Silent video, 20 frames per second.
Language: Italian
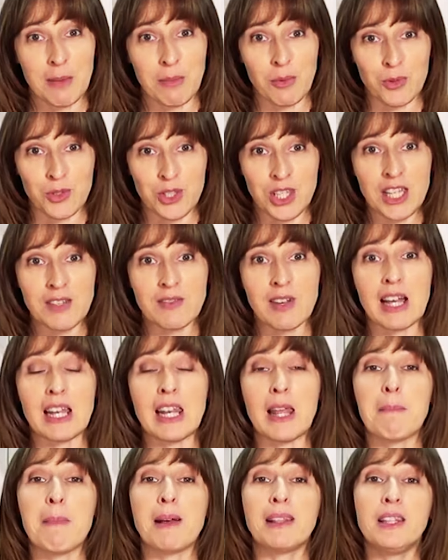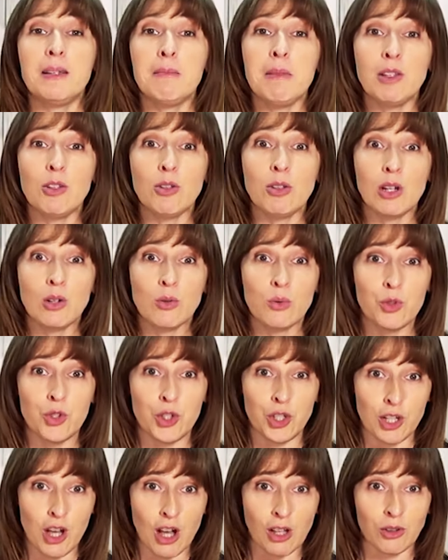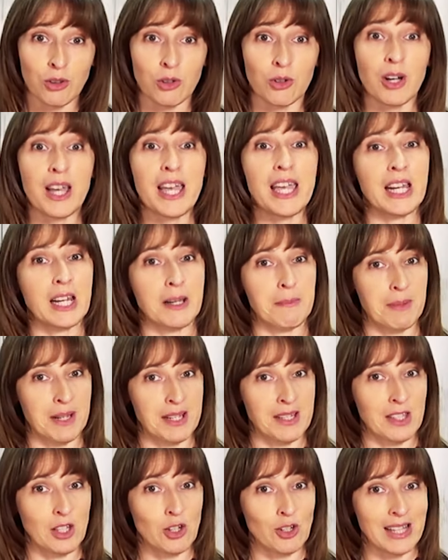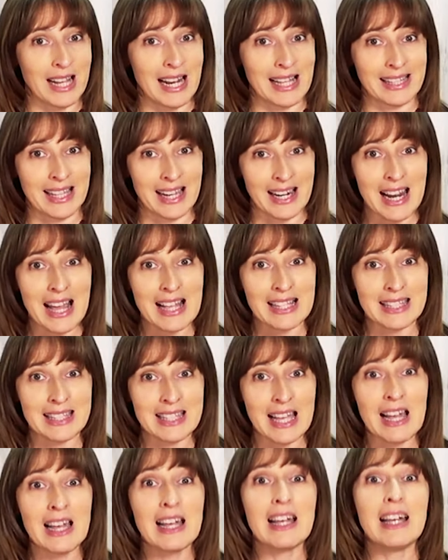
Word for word: abusiva, l'abbattimento del cucinotto e il ripristino della terrazza,